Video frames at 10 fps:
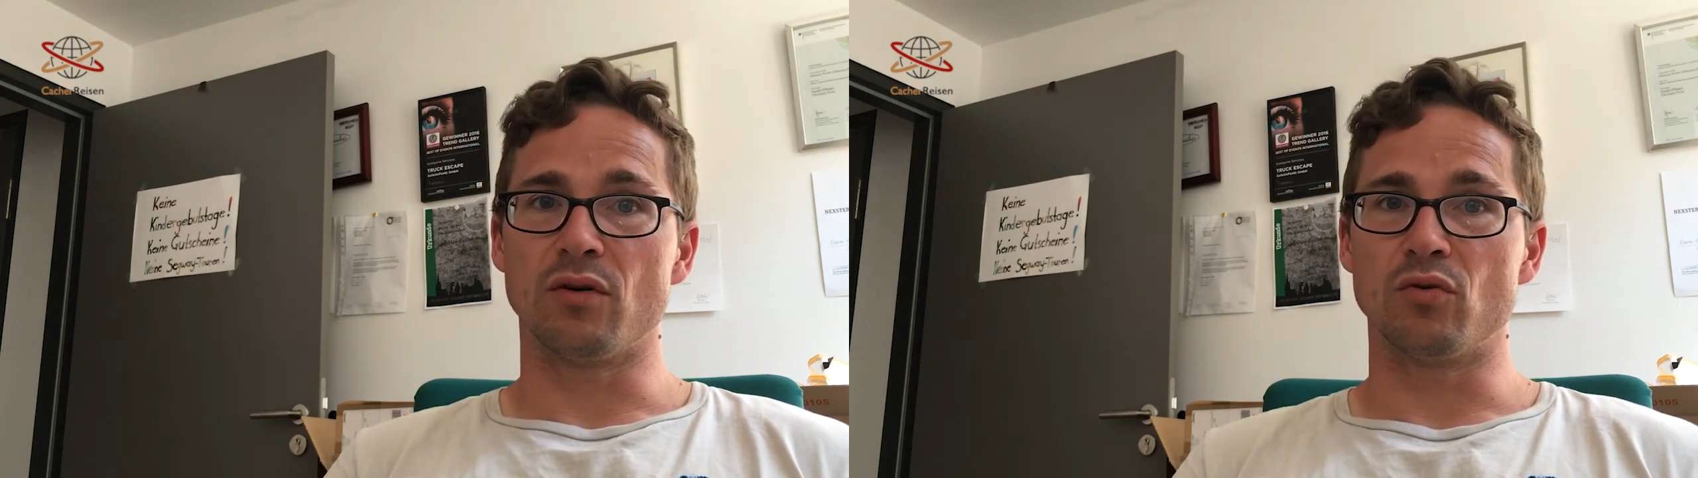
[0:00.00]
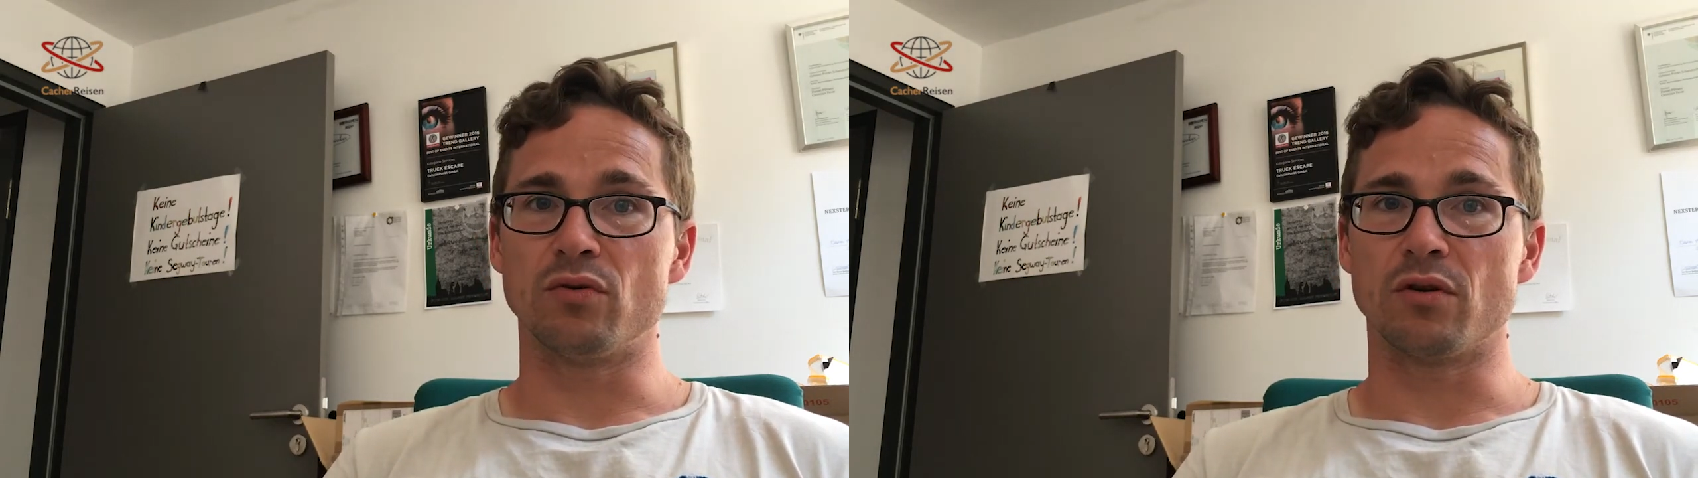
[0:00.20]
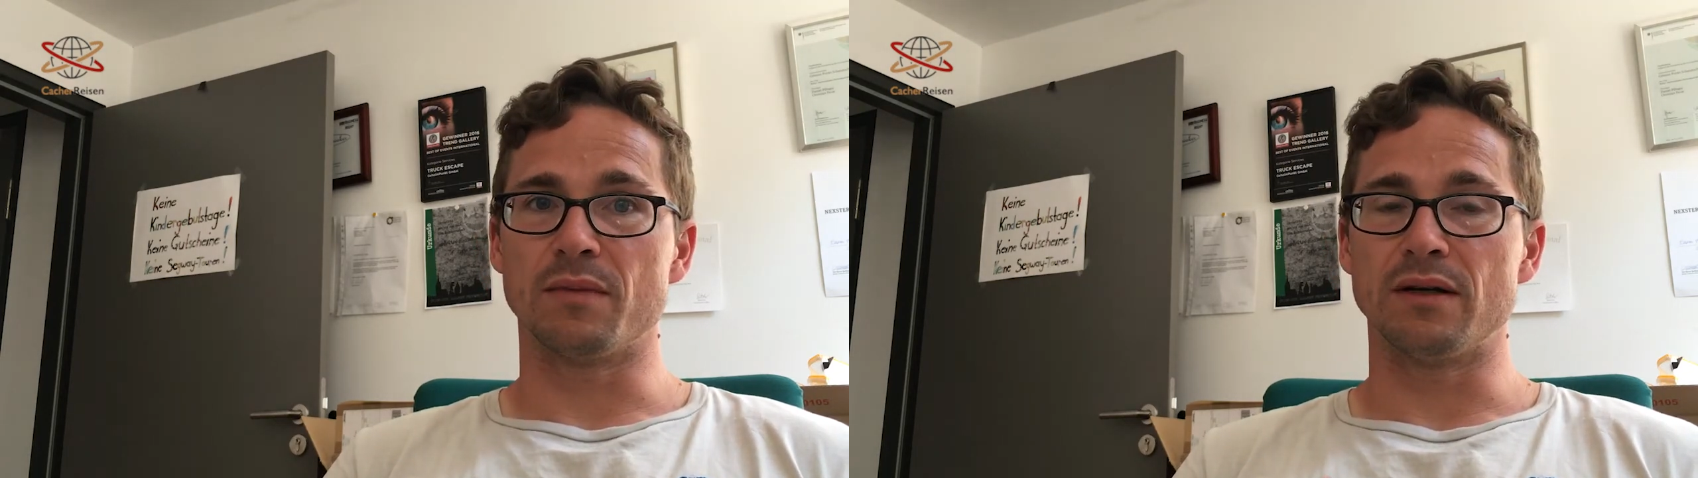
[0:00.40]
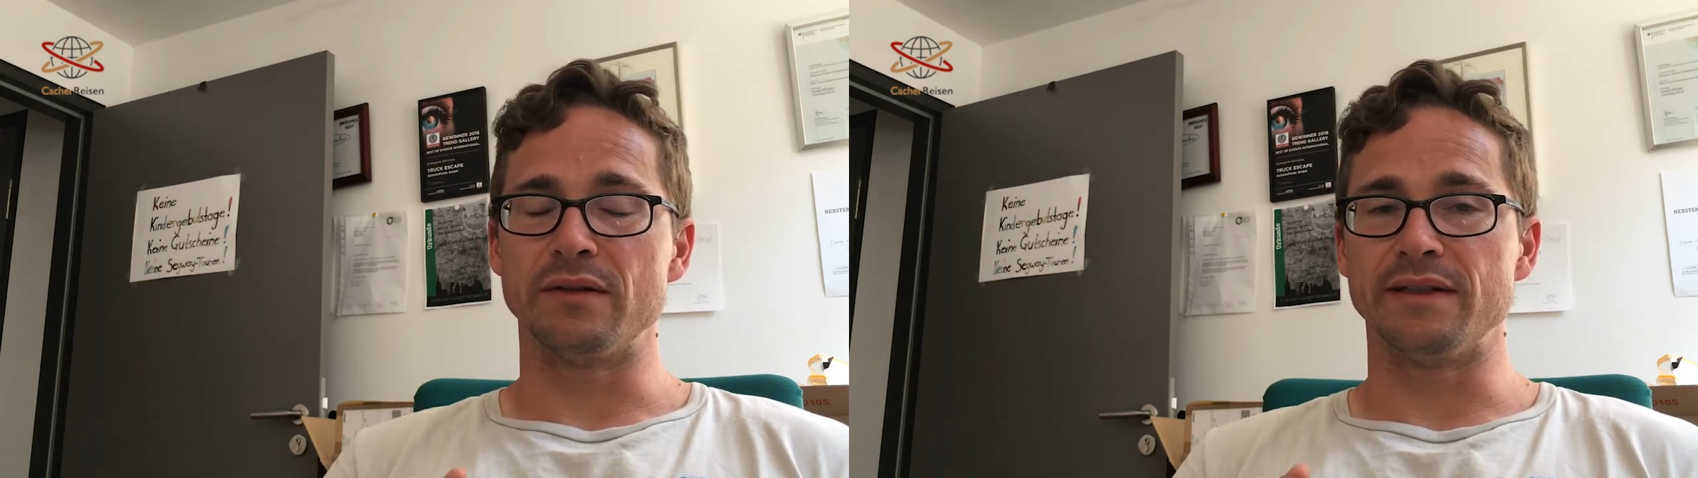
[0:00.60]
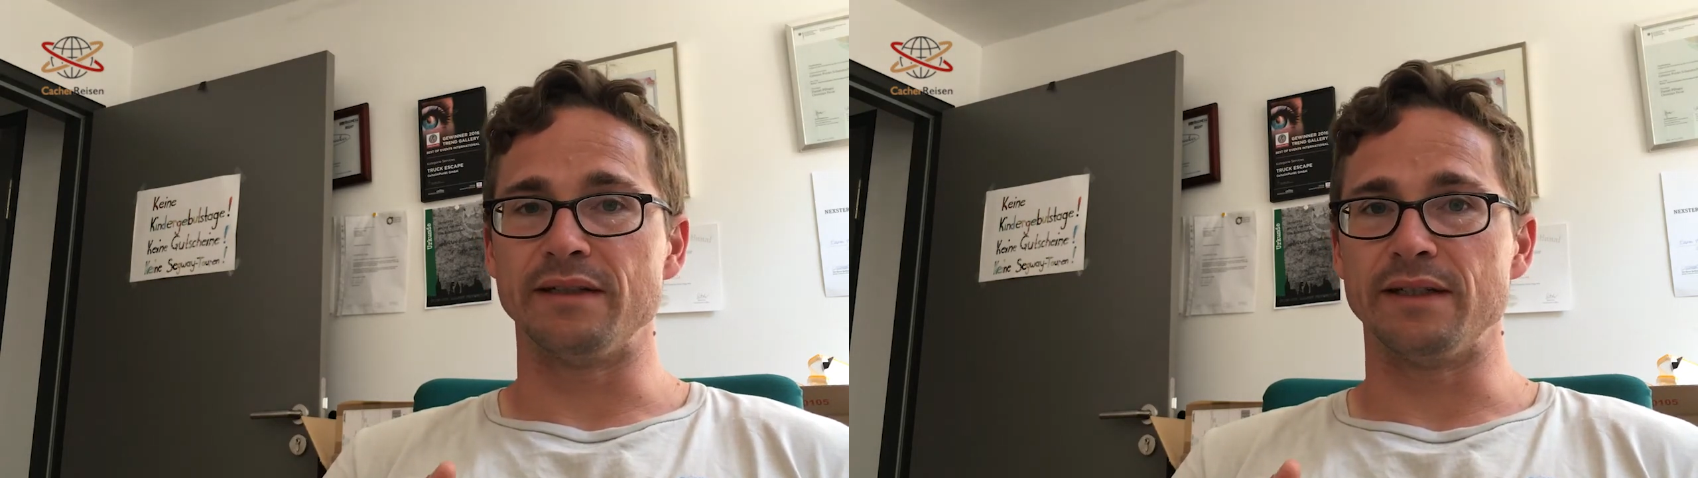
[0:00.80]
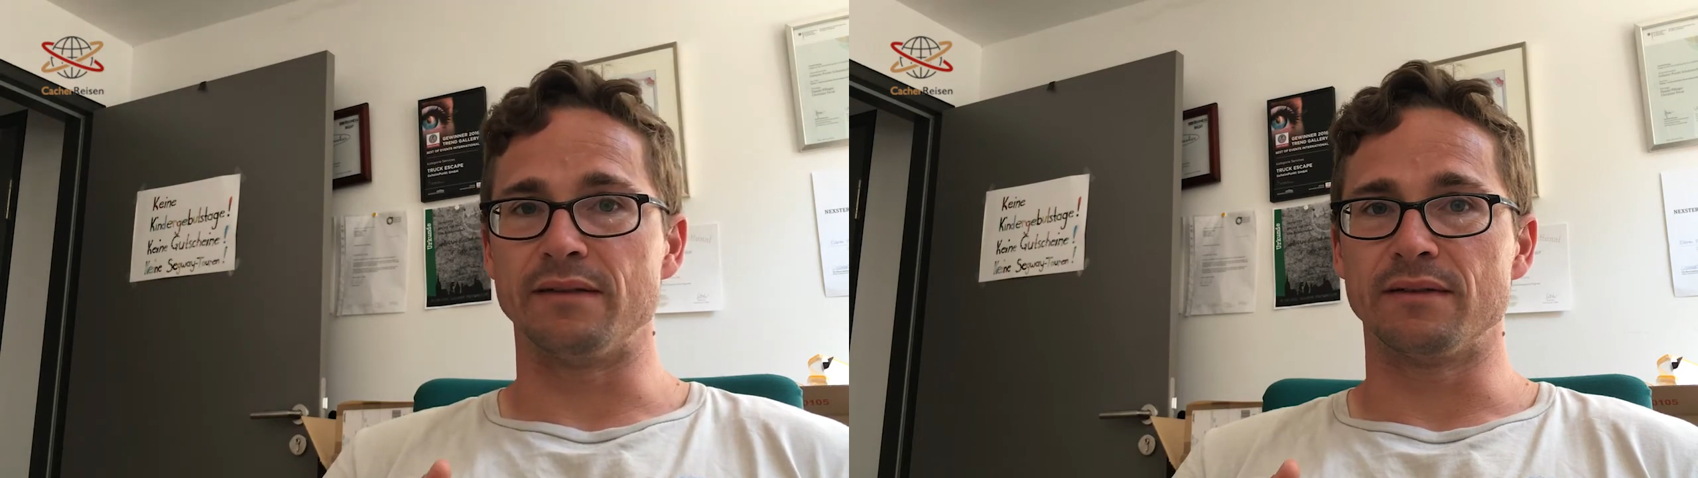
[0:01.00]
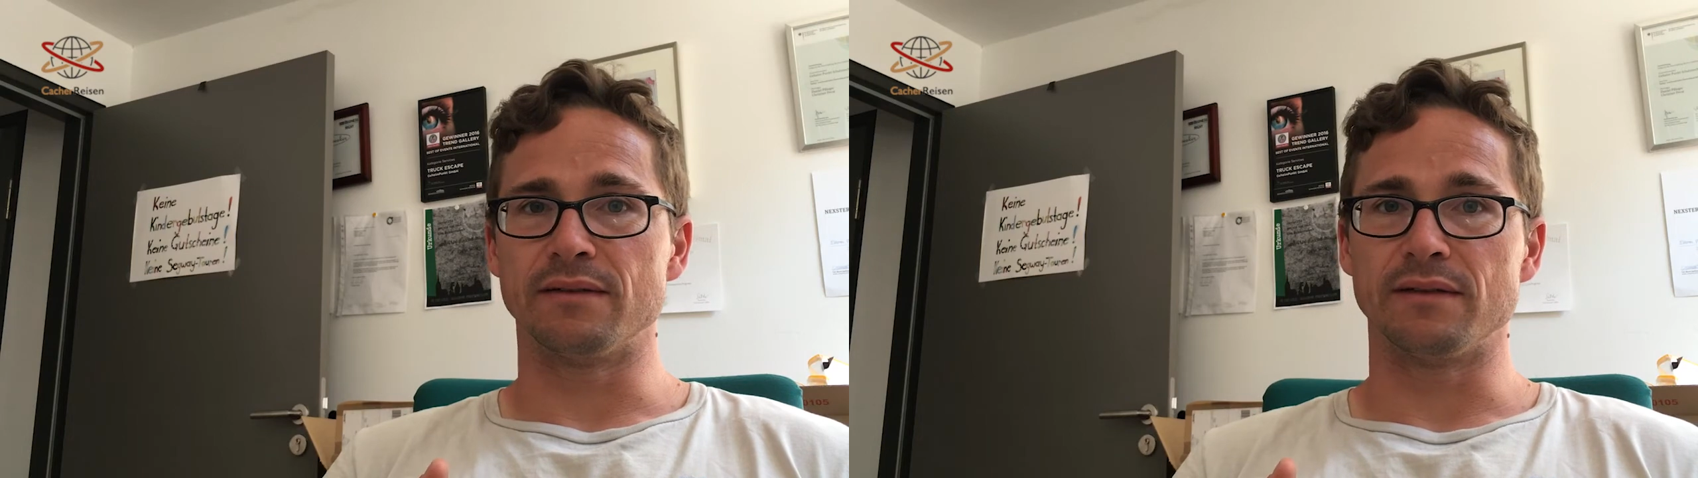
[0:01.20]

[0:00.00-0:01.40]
auch und nochmal in, den,